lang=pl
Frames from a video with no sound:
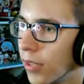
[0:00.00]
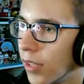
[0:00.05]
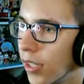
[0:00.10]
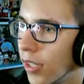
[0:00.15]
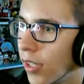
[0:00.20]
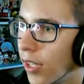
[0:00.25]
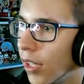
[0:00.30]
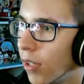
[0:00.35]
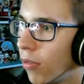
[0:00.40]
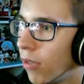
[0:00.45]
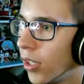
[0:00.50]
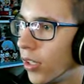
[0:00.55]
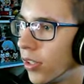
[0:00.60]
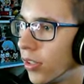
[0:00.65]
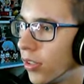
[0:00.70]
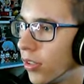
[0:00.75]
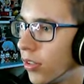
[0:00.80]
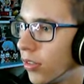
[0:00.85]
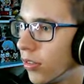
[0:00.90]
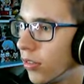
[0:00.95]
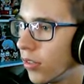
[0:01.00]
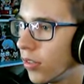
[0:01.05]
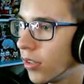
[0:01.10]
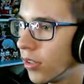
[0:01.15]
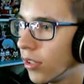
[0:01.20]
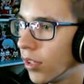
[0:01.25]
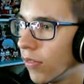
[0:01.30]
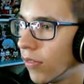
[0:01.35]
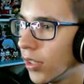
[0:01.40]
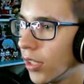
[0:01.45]
netheru ani,
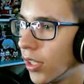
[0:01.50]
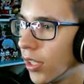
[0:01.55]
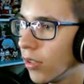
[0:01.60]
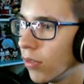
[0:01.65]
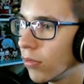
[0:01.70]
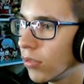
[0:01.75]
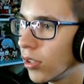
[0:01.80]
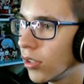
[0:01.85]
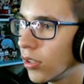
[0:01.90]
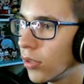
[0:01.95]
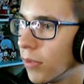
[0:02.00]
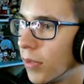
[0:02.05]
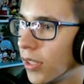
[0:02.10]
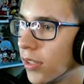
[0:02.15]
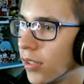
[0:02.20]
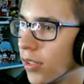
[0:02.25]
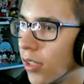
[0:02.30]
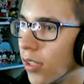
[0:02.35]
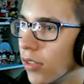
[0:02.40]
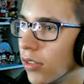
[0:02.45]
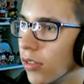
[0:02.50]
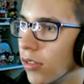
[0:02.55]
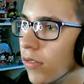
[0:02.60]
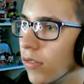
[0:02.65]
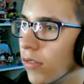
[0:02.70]
ani nawet endu zaśmiecać,